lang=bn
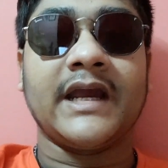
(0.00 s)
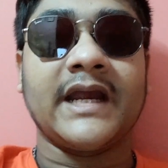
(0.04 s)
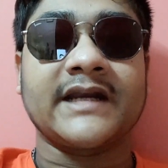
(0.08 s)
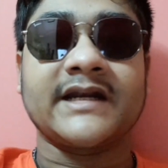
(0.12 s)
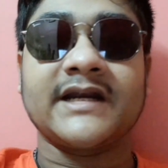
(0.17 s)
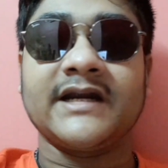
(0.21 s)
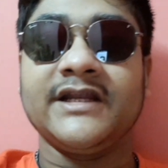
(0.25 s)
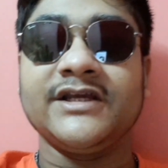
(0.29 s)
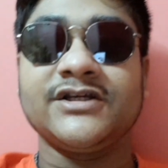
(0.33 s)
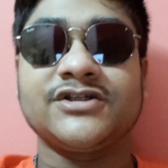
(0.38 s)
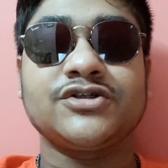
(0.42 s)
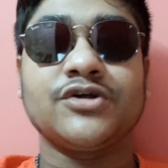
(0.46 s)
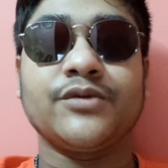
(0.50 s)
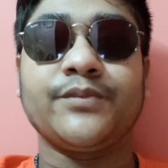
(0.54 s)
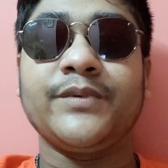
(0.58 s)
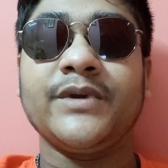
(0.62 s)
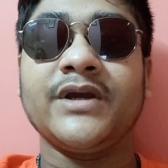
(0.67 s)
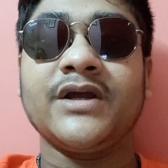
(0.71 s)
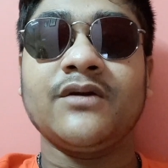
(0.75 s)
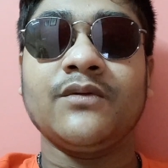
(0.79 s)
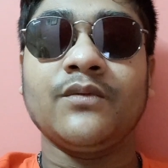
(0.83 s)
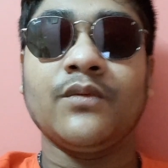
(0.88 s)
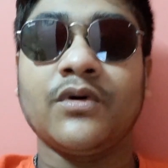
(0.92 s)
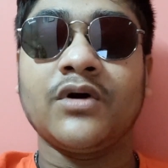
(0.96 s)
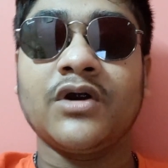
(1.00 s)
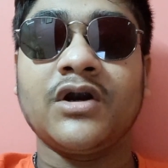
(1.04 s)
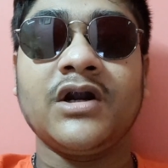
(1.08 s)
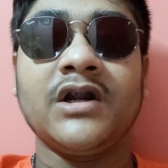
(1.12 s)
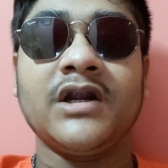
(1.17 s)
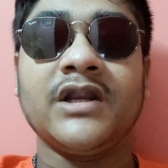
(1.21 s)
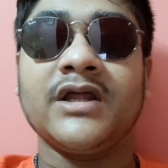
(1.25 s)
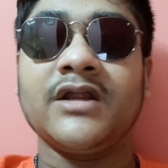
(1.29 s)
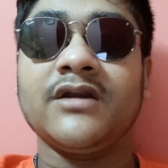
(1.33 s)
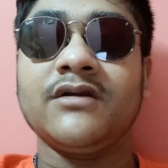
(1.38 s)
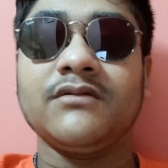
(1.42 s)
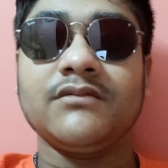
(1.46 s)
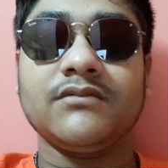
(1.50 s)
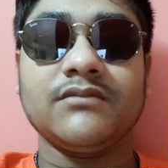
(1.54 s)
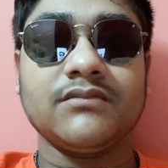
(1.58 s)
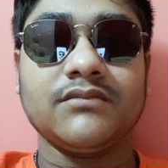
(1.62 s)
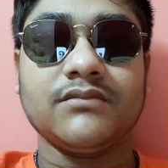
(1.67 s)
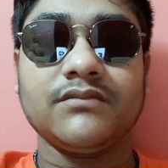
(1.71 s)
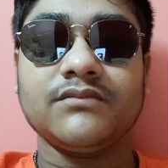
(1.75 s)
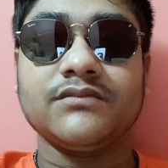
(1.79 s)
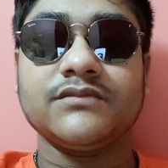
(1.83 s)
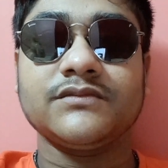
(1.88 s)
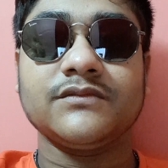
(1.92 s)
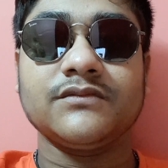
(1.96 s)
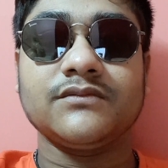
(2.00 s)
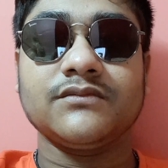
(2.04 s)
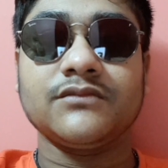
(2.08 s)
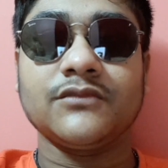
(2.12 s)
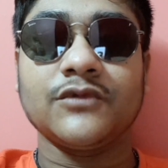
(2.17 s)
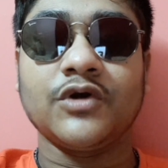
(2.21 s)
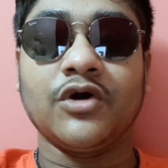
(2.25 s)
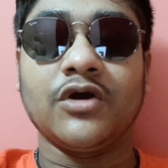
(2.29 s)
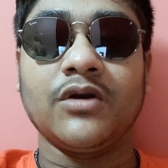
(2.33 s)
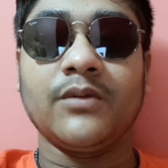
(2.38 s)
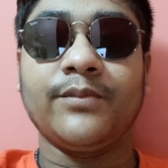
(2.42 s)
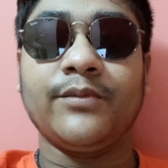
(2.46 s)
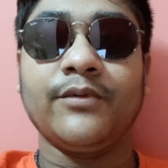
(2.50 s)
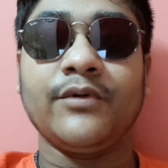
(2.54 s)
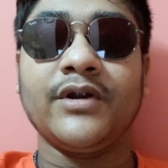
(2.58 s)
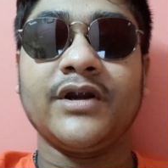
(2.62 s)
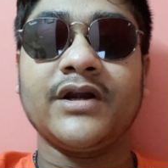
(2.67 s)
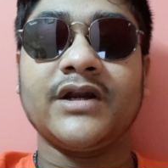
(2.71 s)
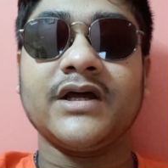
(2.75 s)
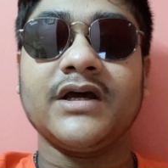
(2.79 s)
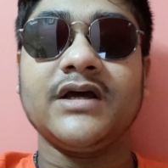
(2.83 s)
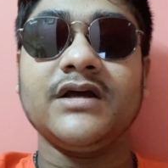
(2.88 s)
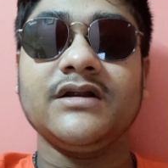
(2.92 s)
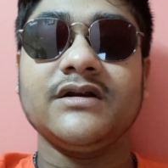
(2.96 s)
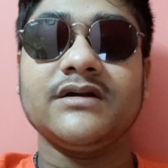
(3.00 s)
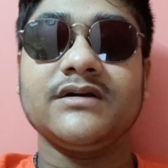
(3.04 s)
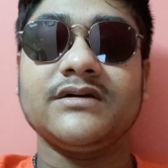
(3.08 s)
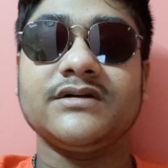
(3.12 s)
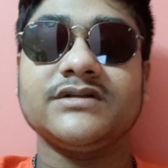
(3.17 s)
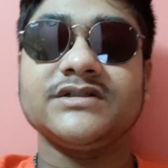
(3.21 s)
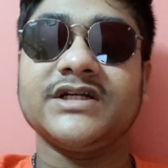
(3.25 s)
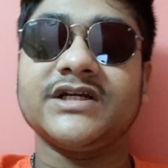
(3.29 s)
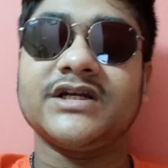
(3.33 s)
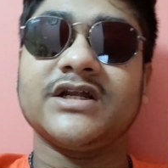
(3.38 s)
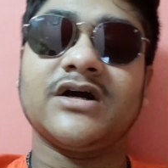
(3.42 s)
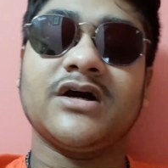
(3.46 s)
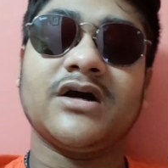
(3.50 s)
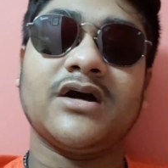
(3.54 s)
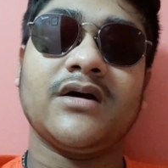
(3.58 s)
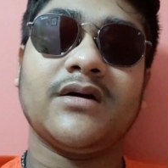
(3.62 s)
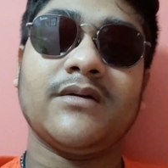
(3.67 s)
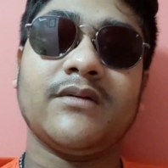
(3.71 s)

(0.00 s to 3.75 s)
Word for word: একটা ডিস্টোপিয়ান ওয়ার্ল্ডের গল্প এটা যেটা